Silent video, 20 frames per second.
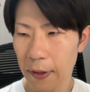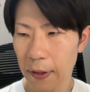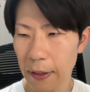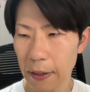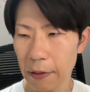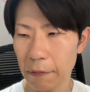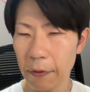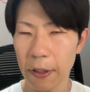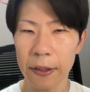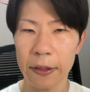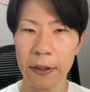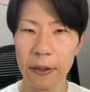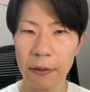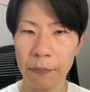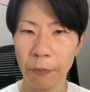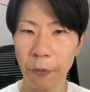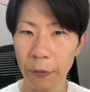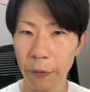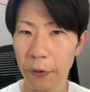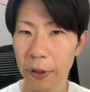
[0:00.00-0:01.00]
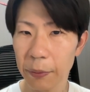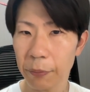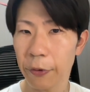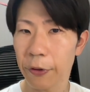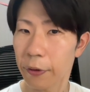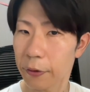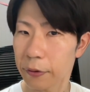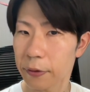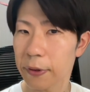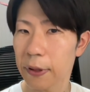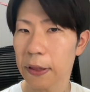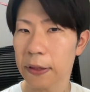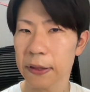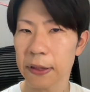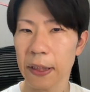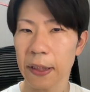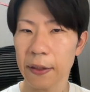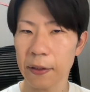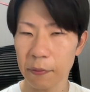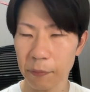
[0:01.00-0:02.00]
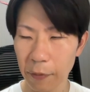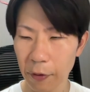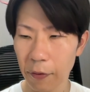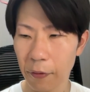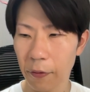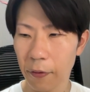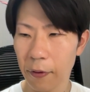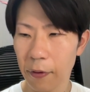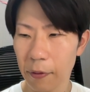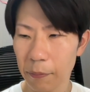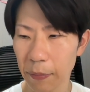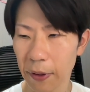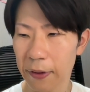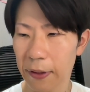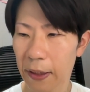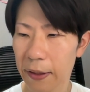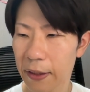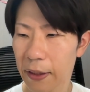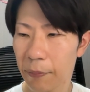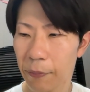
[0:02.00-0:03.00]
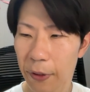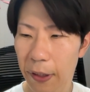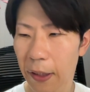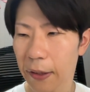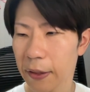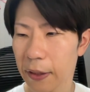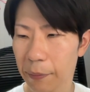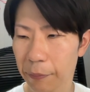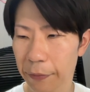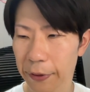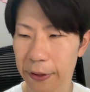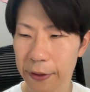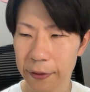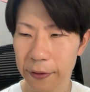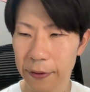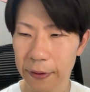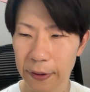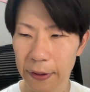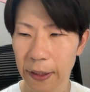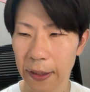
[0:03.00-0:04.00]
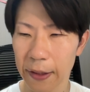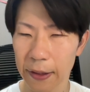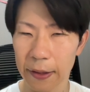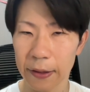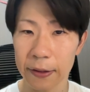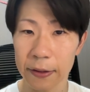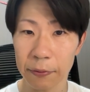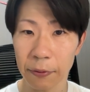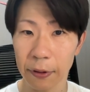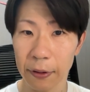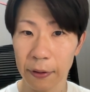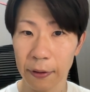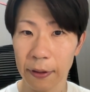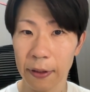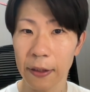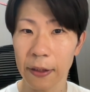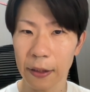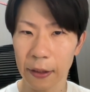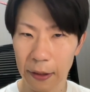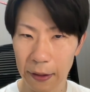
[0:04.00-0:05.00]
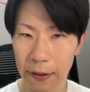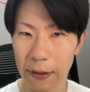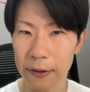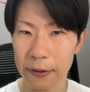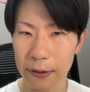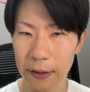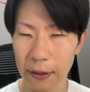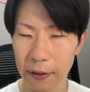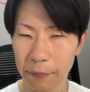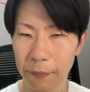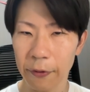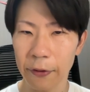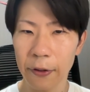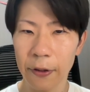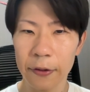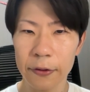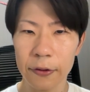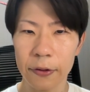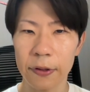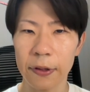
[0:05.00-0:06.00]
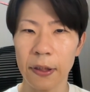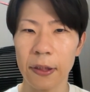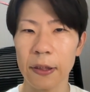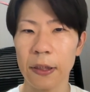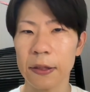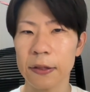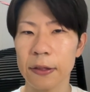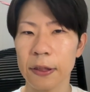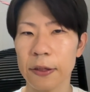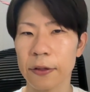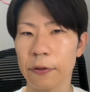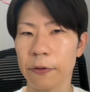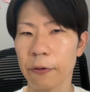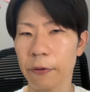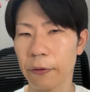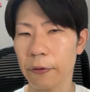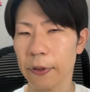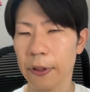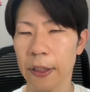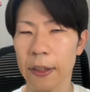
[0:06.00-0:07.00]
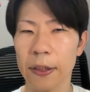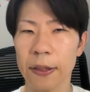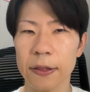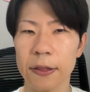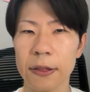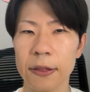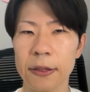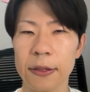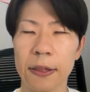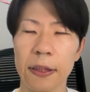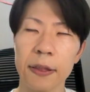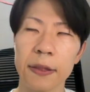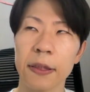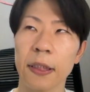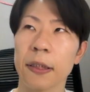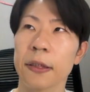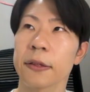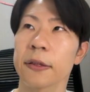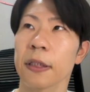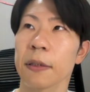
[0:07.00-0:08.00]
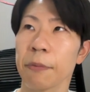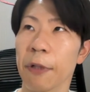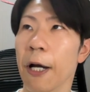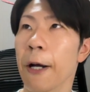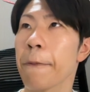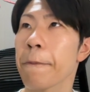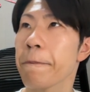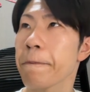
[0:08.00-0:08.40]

え割物にもよるんですけれども、まあ、何でもかんでも経費にするわけにいかないんですけれどもそういった形でその経費申請したりすれば、